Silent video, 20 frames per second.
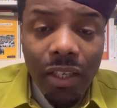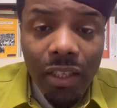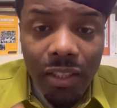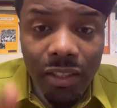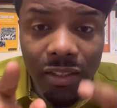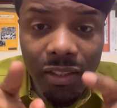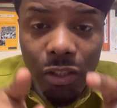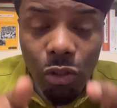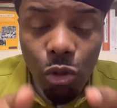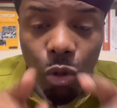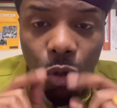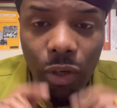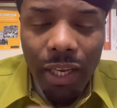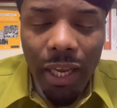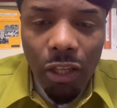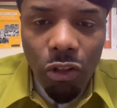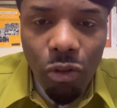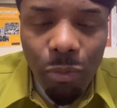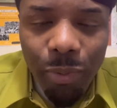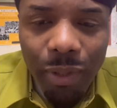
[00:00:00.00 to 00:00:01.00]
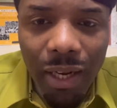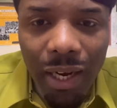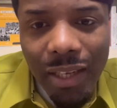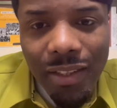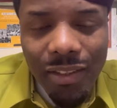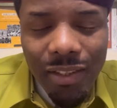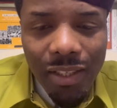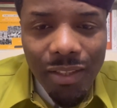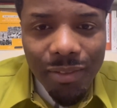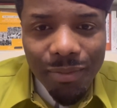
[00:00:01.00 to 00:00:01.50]
Si tu regardes bien la
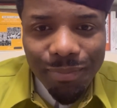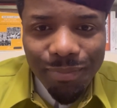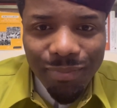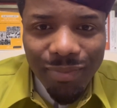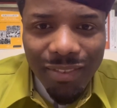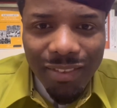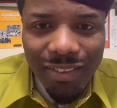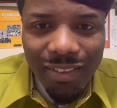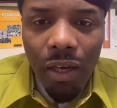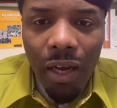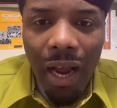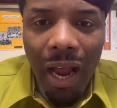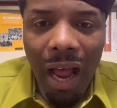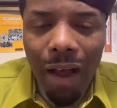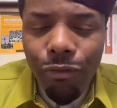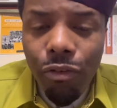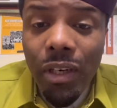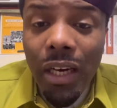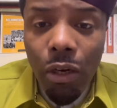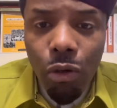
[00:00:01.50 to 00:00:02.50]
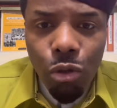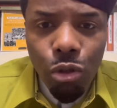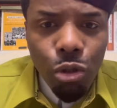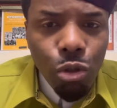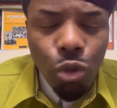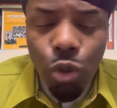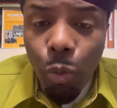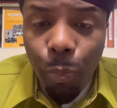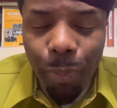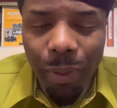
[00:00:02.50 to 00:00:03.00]
scène avant la gauche
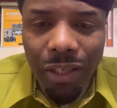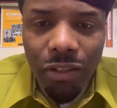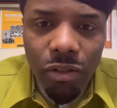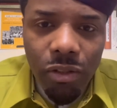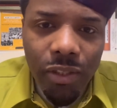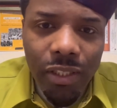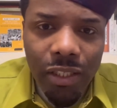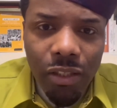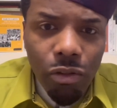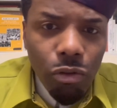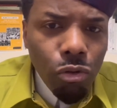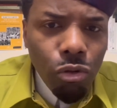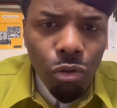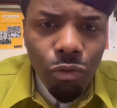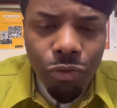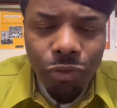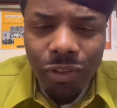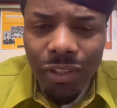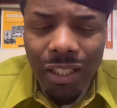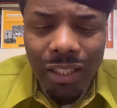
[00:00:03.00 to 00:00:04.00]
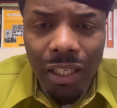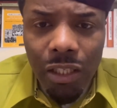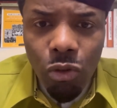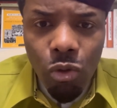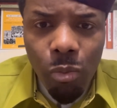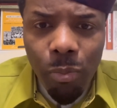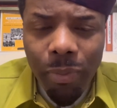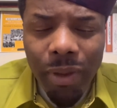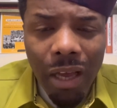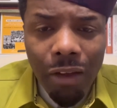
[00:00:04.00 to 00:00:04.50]
supersonique que Cédric
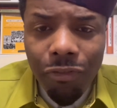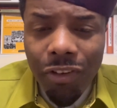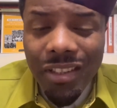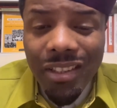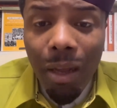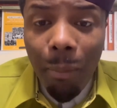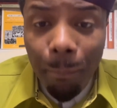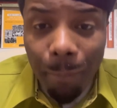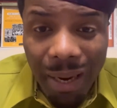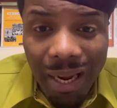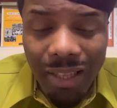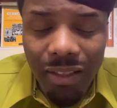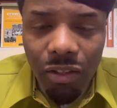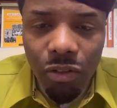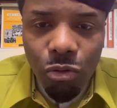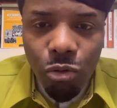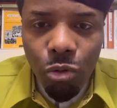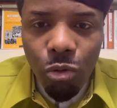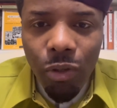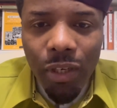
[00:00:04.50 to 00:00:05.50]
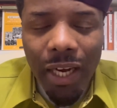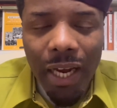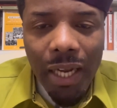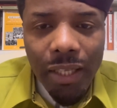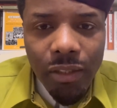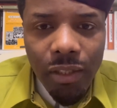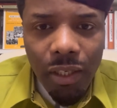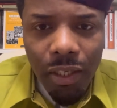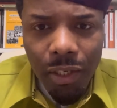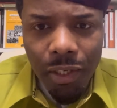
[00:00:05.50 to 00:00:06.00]
Doumbé a fait s'abattre sur le
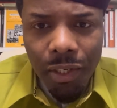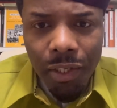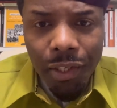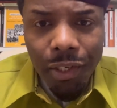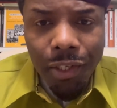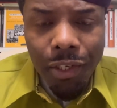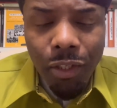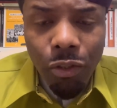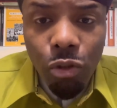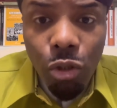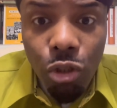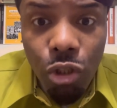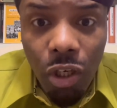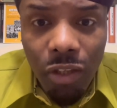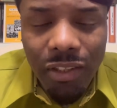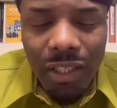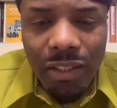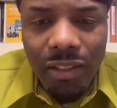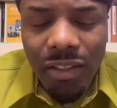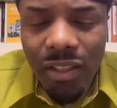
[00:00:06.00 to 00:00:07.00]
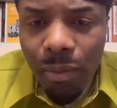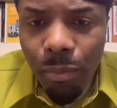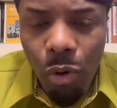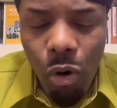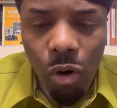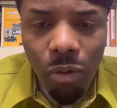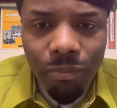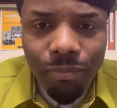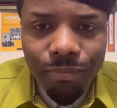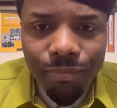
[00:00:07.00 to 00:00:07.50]
crâne de Jordan Zebo,